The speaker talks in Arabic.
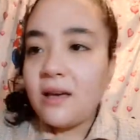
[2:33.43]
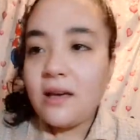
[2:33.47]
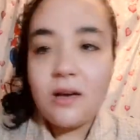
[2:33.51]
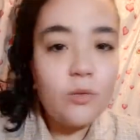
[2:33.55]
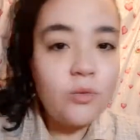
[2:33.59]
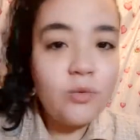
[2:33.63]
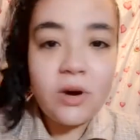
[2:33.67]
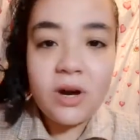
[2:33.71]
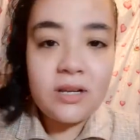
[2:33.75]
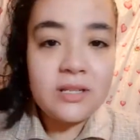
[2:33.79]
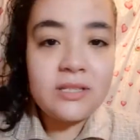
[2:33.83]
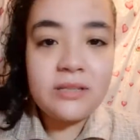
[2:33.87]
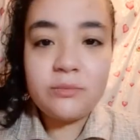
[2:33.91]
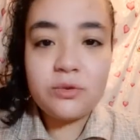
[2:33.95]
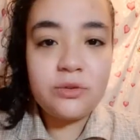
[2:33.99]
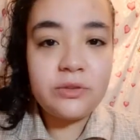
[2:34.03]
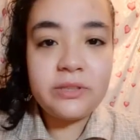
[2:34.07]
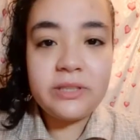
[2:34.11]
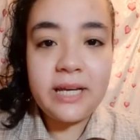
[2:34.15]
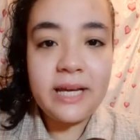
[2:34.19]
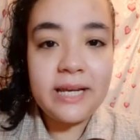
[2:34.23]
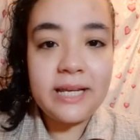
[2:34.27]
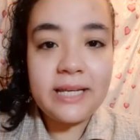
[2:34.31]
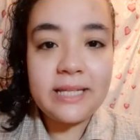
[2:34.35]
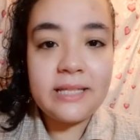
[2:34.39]
وخلاص الموضوع
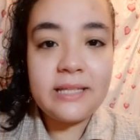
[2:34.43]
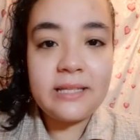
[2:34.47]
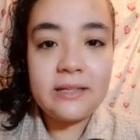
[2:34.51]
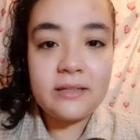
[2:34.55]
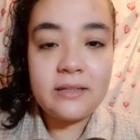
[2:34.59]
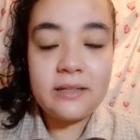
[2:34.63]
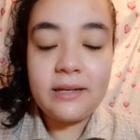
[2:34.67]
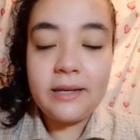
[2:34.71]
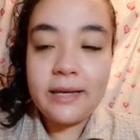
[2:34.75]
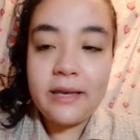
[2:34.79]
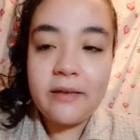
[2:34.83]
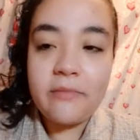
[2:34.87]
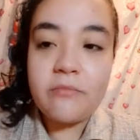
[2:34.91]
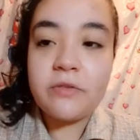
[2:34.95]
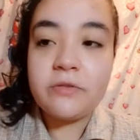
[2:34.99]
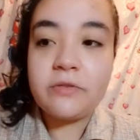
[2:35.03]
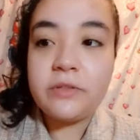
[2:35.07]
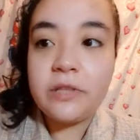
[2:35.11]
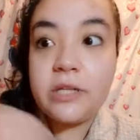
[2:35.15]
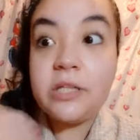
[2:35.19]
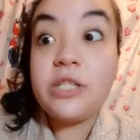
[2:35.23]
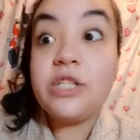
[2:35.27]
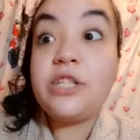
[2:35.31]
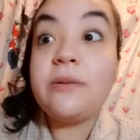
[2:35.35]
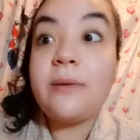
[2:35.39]
انتهى على كده لكن ما
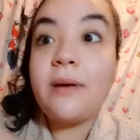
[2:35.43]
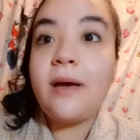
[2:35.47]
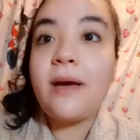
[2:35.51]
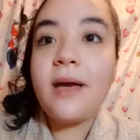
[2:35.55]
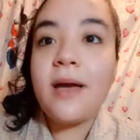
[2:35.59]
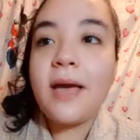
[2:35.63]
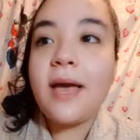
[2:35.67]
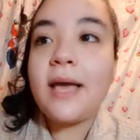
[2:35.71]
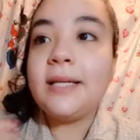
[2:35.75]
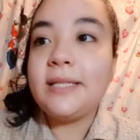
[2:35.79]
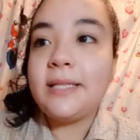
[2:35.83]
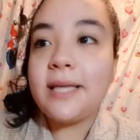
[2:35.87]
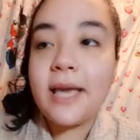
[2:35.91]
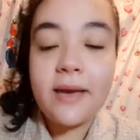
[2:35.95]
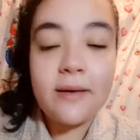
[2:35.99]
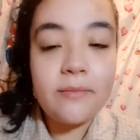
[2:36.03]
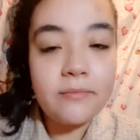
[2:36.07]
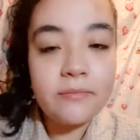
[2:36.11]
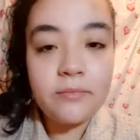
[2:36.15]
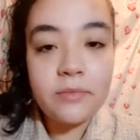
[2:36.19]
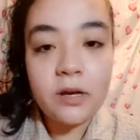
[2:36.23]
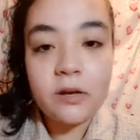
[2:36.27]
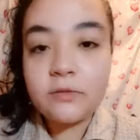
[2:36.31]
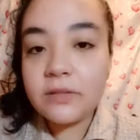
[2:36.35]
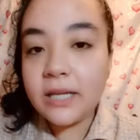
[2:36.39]
افضلش بقى
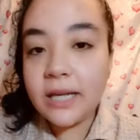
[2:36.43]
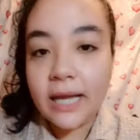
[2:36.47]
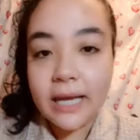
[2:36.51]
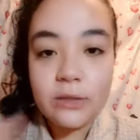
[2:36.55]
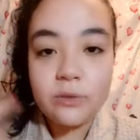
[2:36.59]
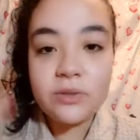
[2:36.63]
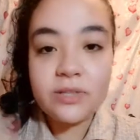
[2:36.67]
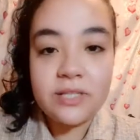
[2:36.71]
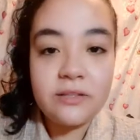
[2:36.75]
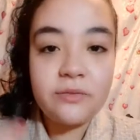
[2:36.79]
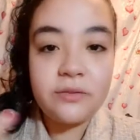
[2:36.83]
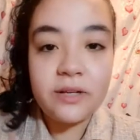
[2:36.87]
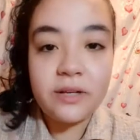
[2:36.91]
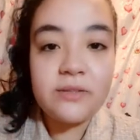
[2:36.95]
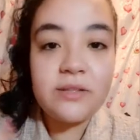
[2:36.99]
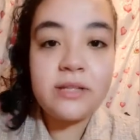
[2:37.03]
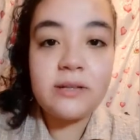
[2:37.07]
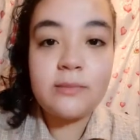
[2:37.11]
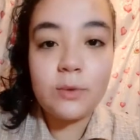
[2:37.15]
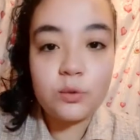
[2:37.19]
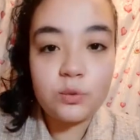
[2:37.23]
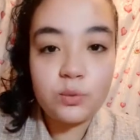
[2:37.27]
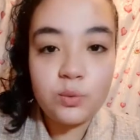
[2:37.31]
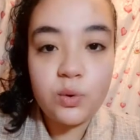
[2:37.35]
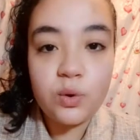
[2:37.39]
ايام افضل اعيد وازيد في نفس
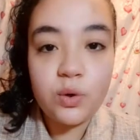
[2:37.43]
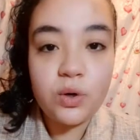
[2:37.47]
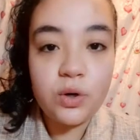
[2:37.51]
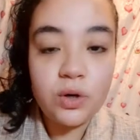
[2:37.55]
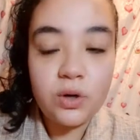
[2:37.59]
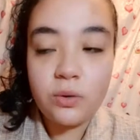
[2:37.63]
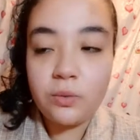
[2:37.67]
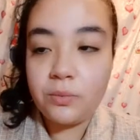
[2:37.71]
الموضوع